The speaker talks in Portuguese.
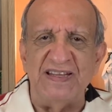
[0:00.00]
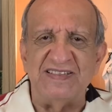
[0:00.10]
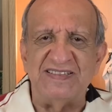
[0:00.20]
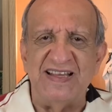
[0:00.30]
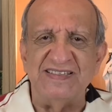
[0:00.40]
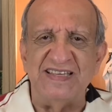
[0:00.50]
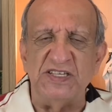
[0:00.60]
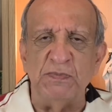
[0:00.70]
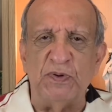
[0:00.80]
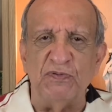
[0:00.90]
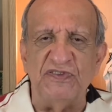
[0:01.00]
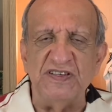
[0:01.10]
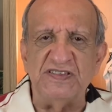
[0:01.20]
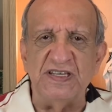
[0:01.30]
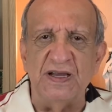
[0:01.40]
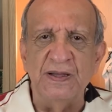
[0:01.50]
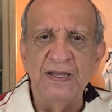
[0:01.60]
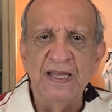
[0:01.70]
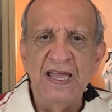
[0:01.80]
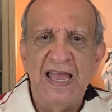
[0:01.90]
instância de província,
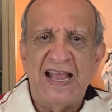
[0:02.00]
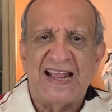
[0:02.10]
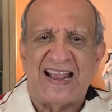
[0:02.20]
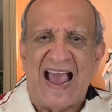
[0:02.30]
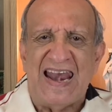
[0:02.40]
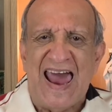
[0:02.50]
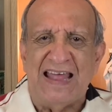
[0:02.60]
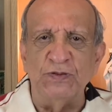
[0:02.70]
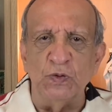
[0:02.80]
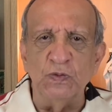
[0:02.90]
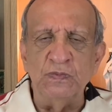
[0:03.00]
calado,